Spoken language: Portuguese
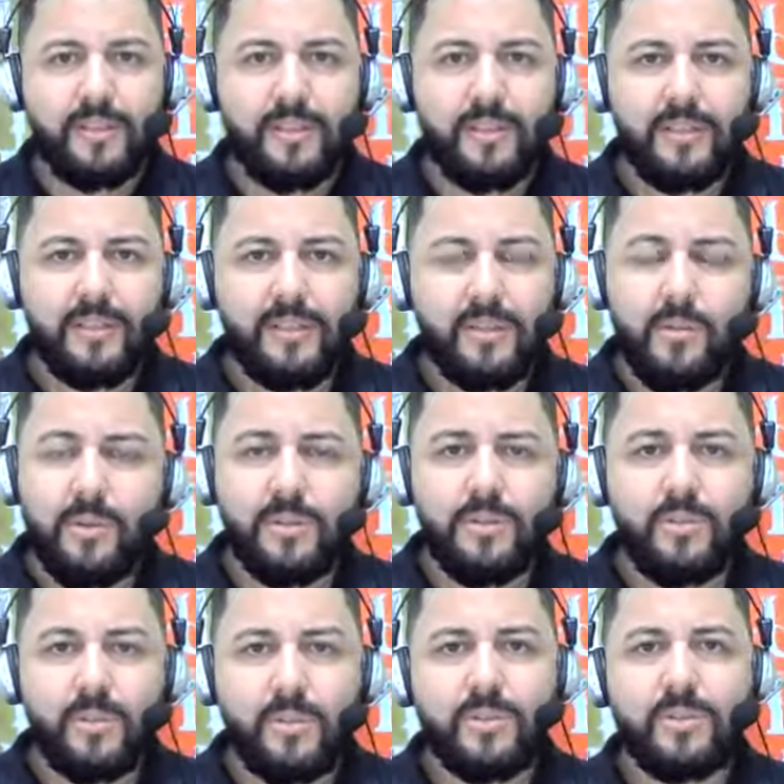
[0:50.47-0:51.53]
E
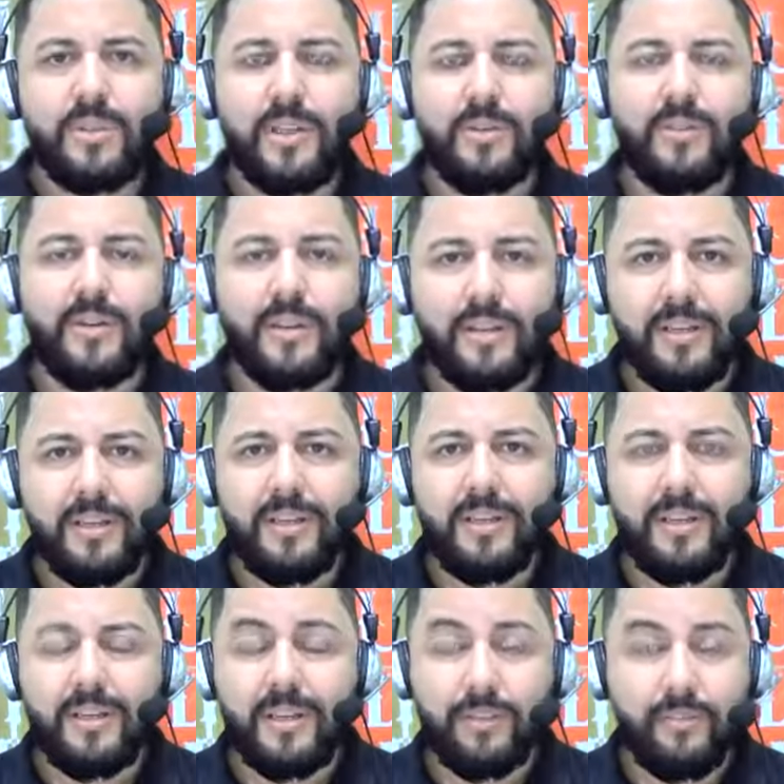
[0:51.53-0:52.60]
enquanto eu estava
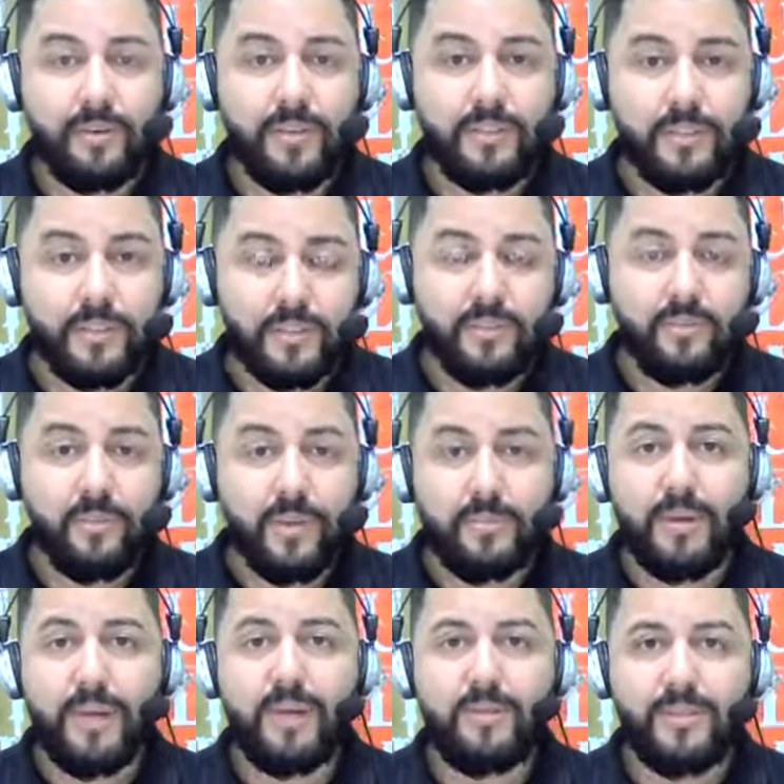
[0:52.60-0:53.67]
refletindo
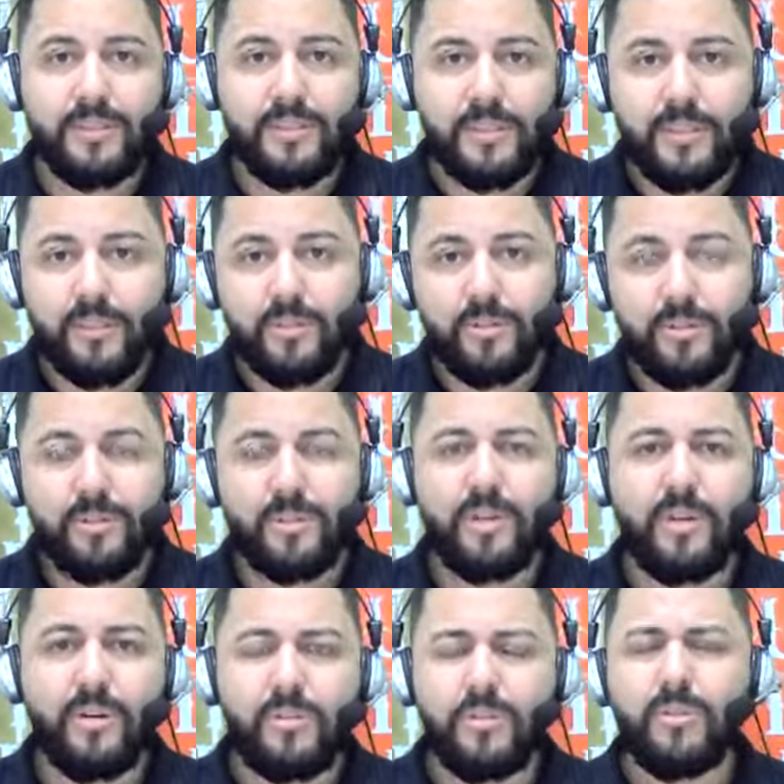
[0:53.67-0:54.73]
na palavra de Deus, o
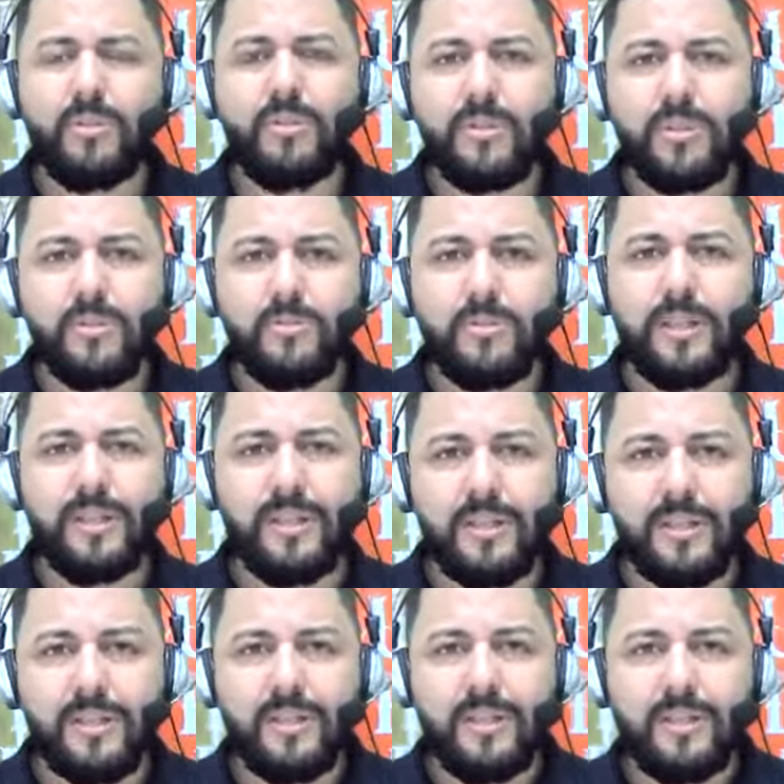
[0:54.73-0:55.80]
Senhor trouxe
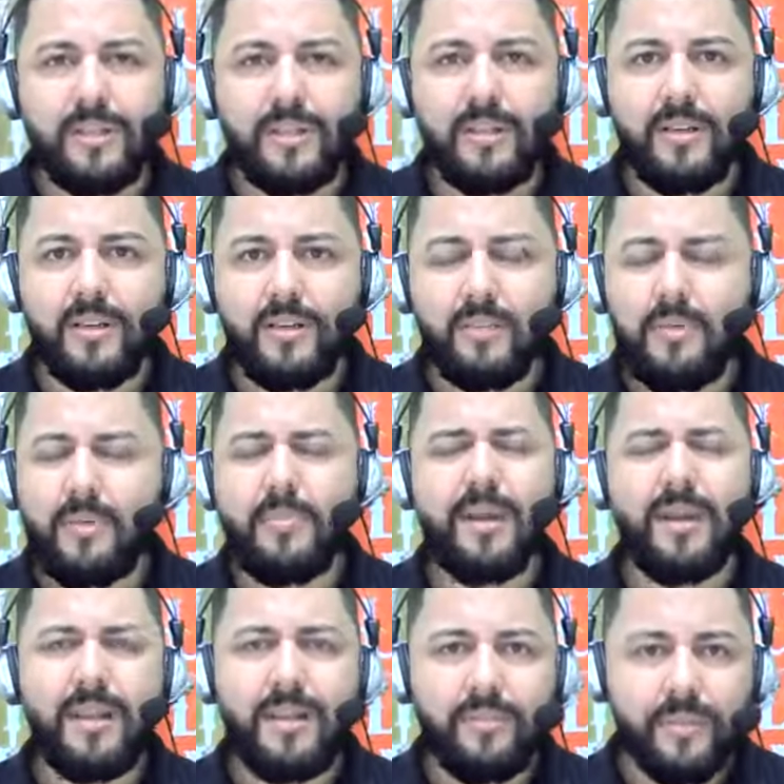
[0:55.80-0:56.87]
uma, uma
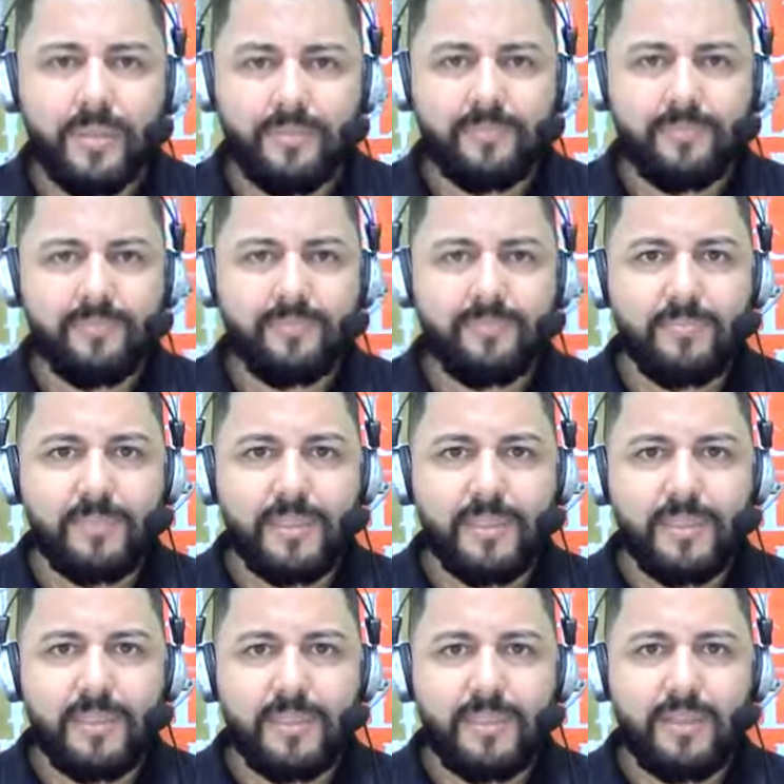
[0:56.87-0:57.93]
palavra
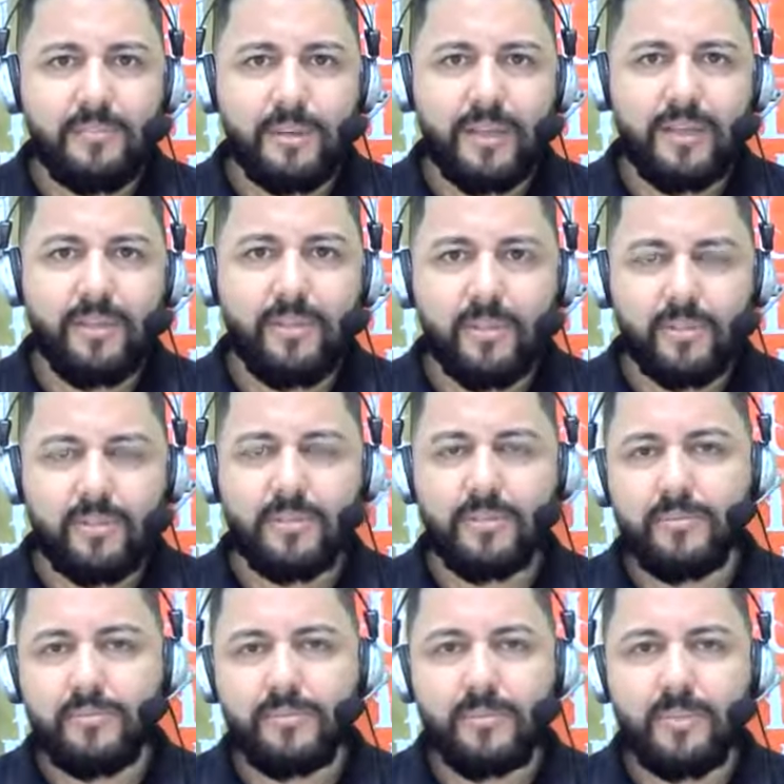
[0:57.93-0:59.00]
para que
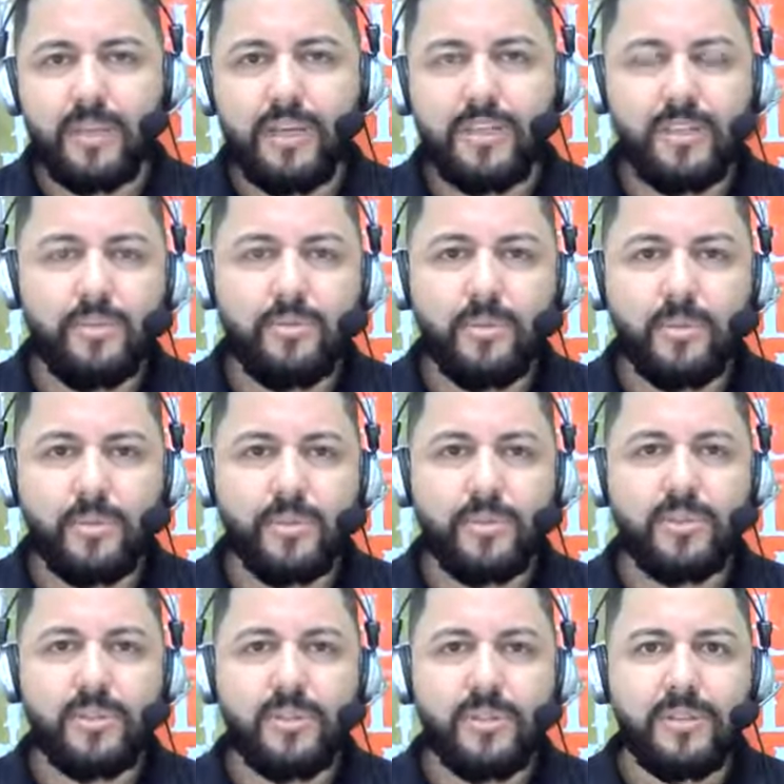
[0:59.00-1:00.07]
nós
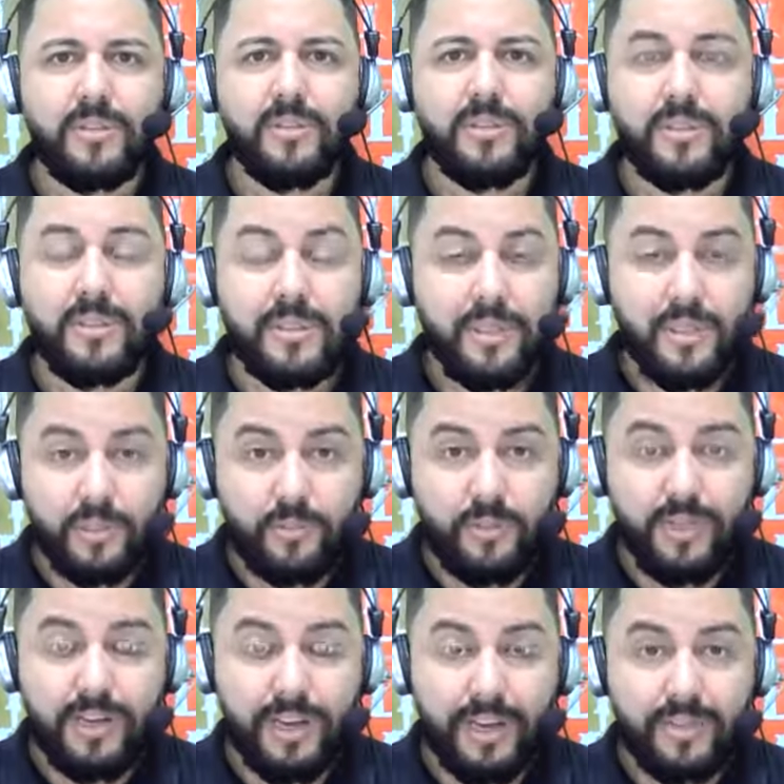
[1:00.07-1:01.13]
pudéssemos ser
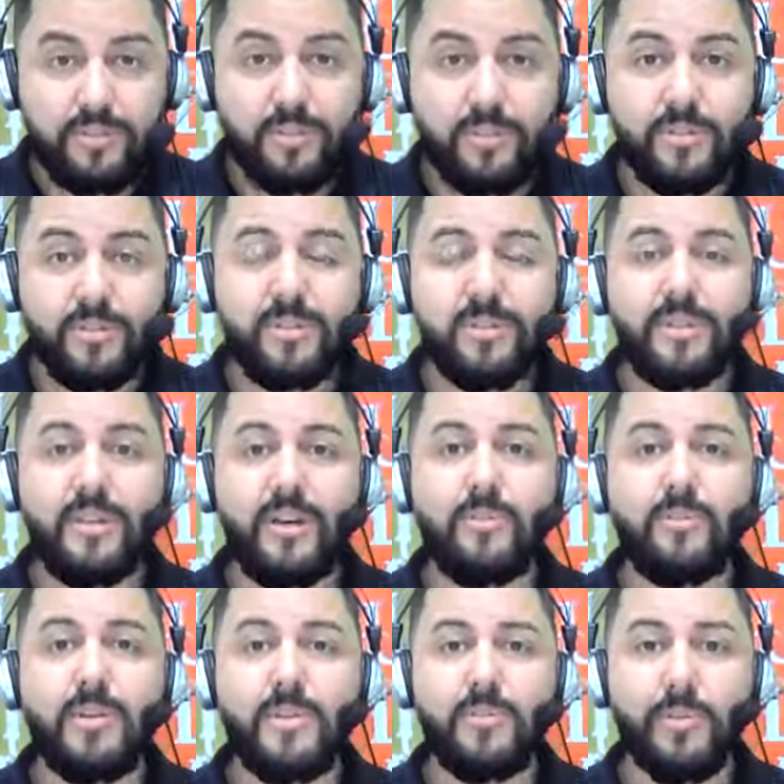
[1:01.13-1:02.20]
edificados e,
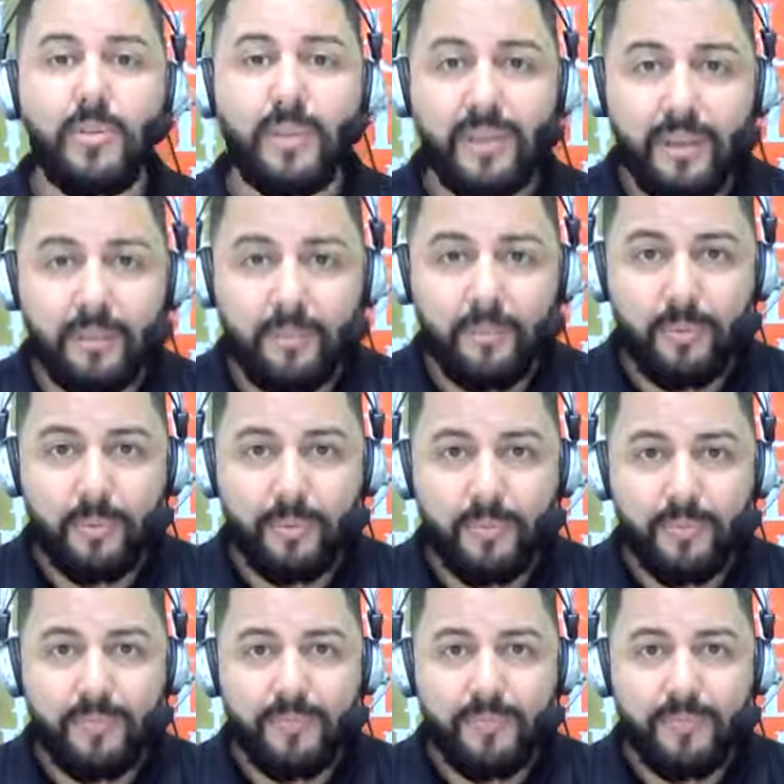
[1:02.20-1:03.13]
ao mesmo tempo,